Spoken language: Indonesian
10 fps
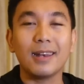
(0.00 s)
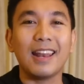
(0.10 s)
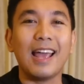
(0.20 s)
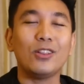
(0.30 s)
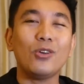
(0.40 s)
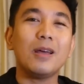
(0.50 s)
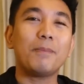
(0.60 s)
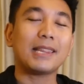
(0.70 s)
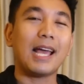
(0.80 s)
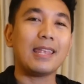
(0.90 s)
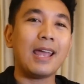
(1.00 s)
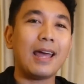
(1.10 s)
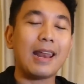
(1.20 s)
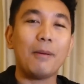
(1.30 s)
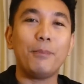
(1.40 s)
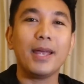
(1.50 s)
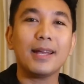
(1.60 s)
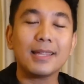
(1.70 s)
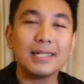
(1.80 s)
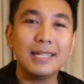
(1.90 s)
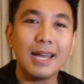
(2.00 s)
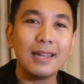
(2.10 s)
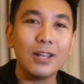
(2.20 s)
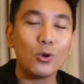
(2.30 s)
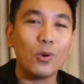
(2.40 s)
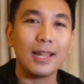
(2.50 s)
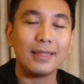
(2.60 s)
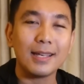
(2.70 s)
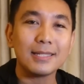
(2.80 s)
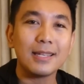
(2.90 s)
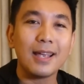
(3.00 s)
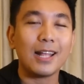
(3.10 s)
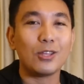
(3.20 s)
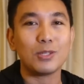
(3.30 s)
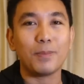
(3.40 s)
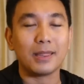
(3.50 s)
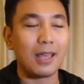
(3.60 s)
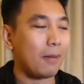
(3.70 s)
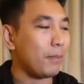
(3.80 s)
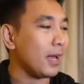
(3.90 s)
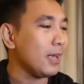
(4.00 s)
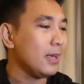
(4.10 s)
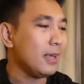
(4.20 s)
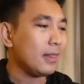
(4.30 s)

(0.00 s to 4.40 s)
Nah itu ada pertanyaan apa yang terjadi, kualitasnya atau seperti apa.